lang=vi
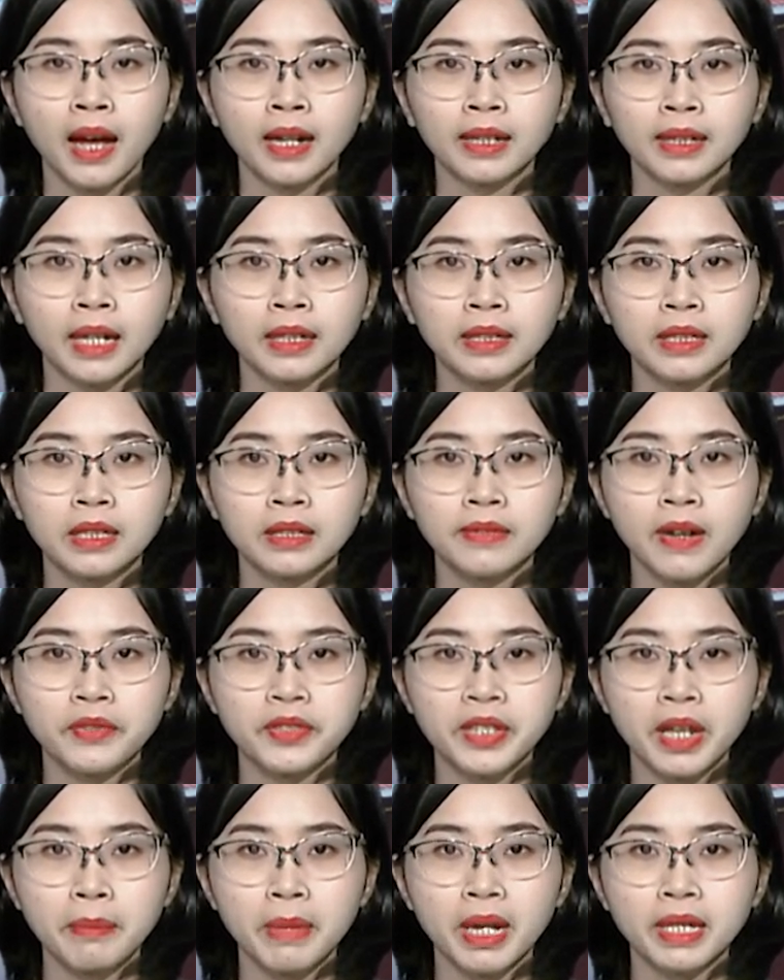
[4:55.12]
Căn cứ vào
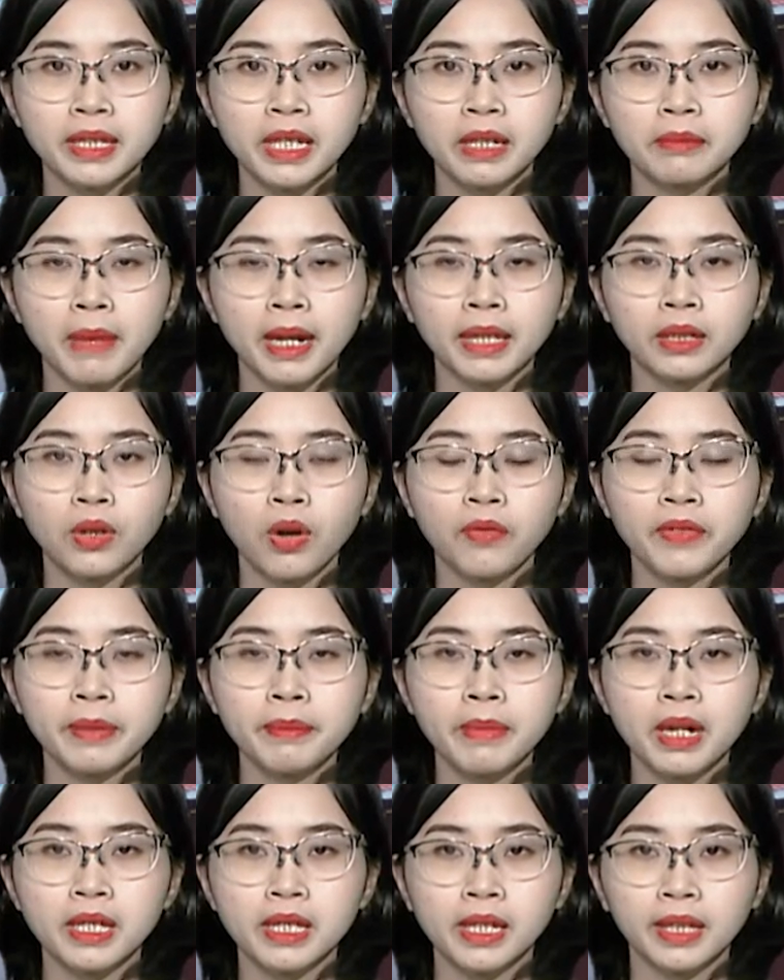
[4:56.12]
diễn biến dịch bệnh
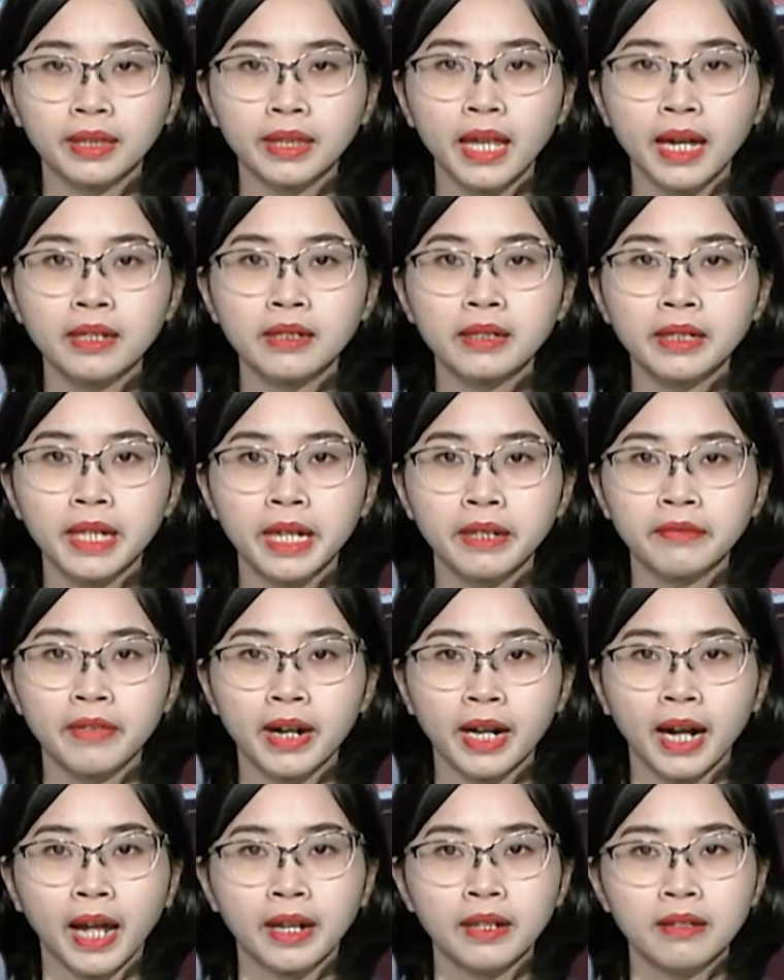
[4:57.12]
COVID-19 tại Hưng Yên và
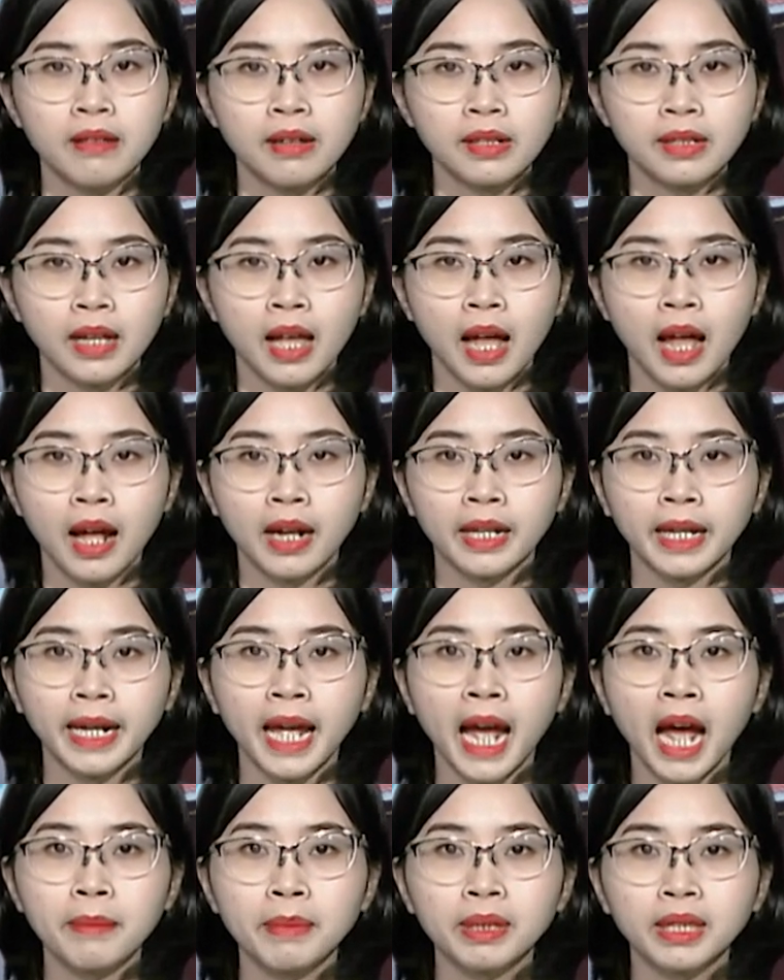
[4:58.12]
cả nước, ngày
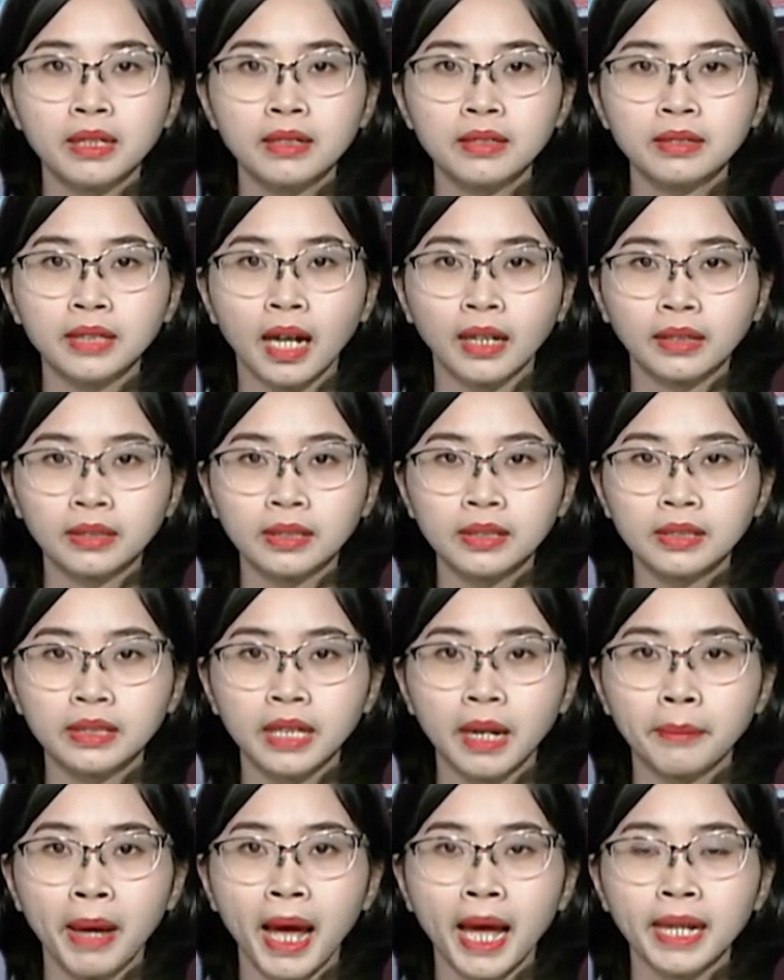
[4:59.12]
24 tháng 4
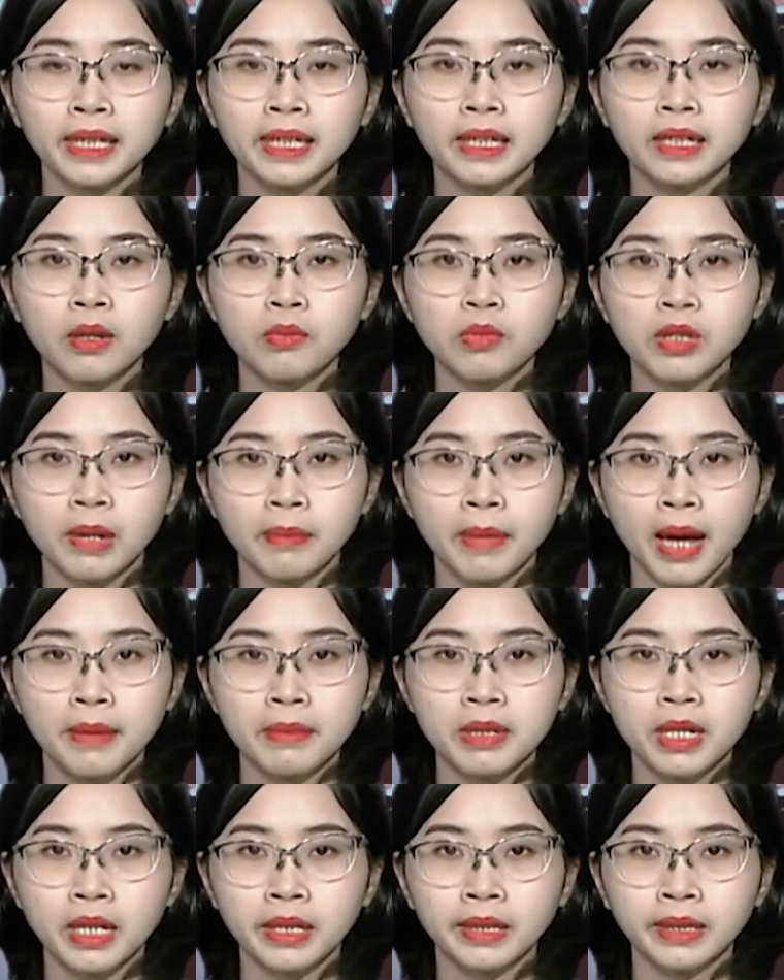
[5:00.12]
năm
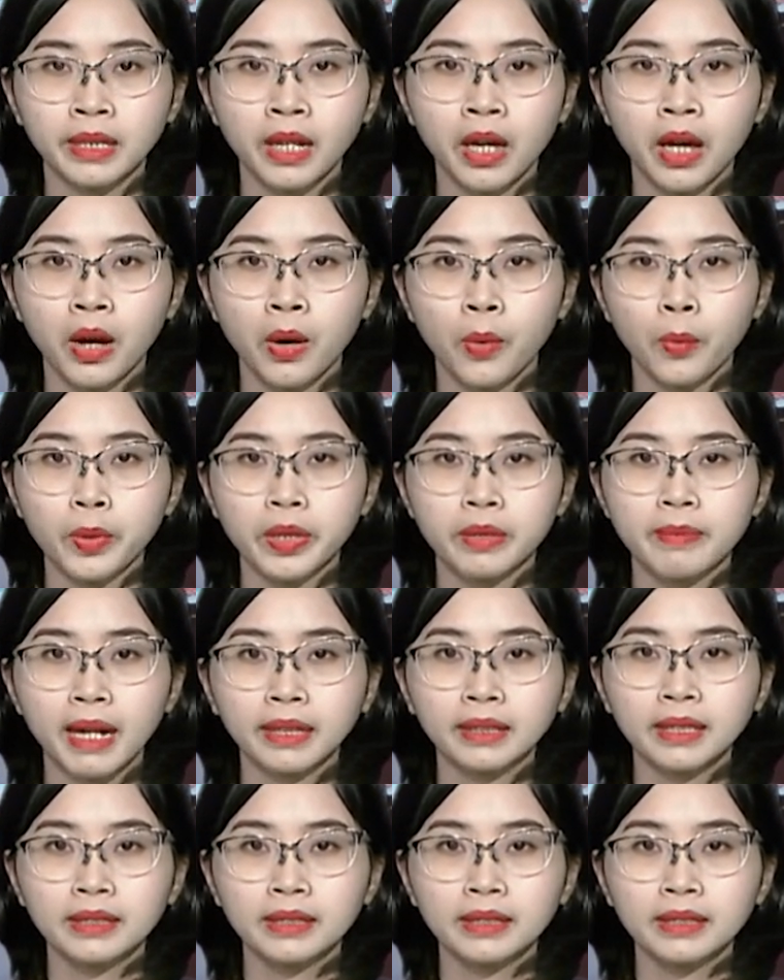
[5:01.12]
2020, Ủy ban Nhân